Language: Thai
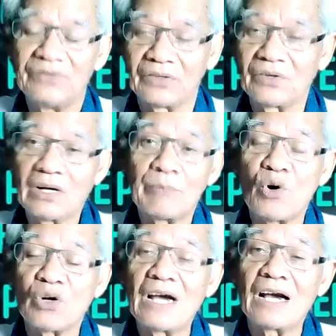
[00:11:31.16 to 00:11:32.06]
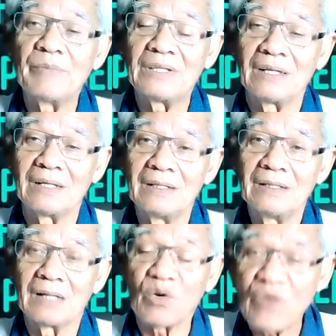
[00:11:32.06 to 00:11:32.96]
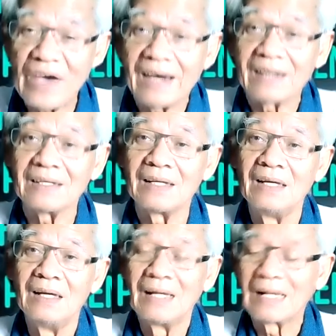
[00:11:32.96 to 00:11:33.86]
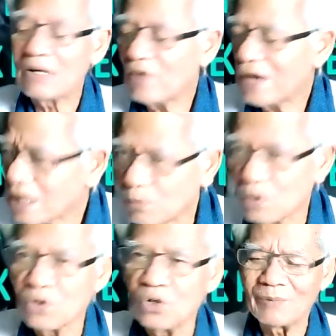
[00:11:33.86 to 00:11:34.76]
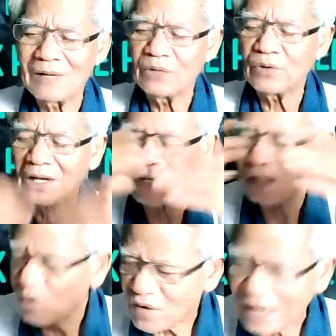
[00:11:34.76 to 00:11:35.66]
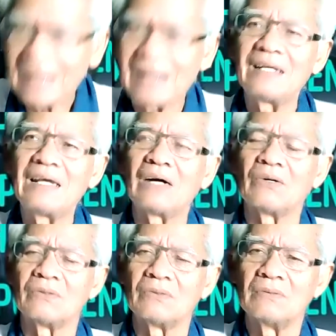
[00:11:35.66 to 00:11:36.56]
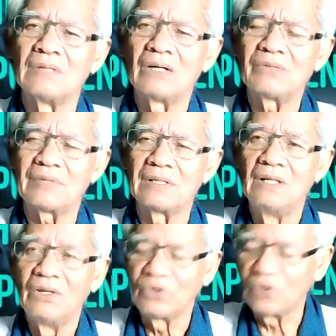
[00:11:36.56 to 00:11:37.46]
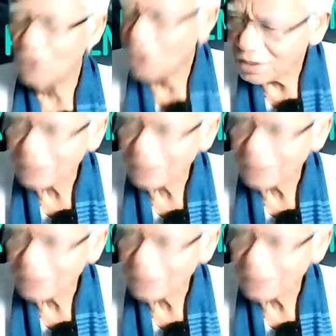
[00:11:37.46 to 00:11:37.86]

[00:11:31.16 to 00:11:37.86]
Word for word: สุดท้ายก็มองหน้ากันไม่ติด ระแวงกันทีนี้ระแวงกันหมดคนทำงานด้วยกันก็าระแวงกันทีนี้เอาเอาอยู่ที่ห้อง